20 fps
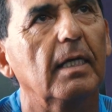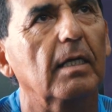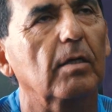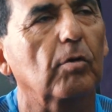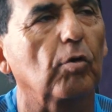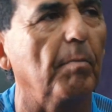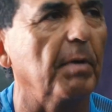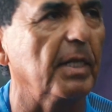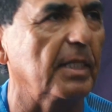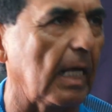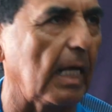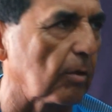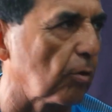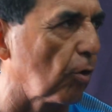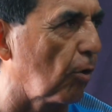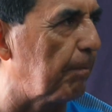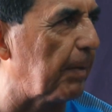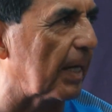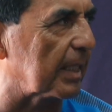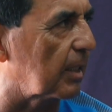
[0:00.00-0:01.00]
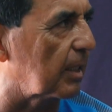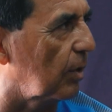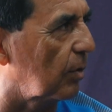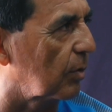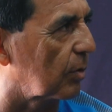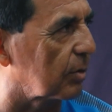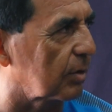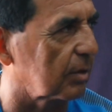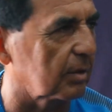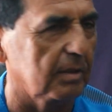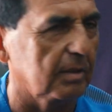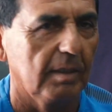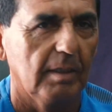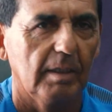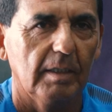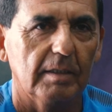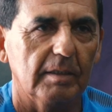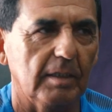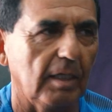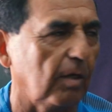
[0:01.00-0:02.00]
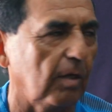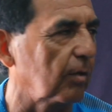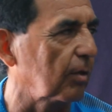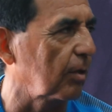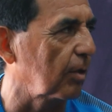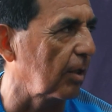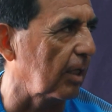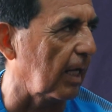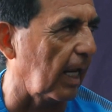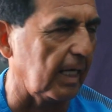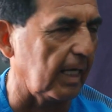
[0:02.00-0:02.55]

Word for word: comentando los partidos de la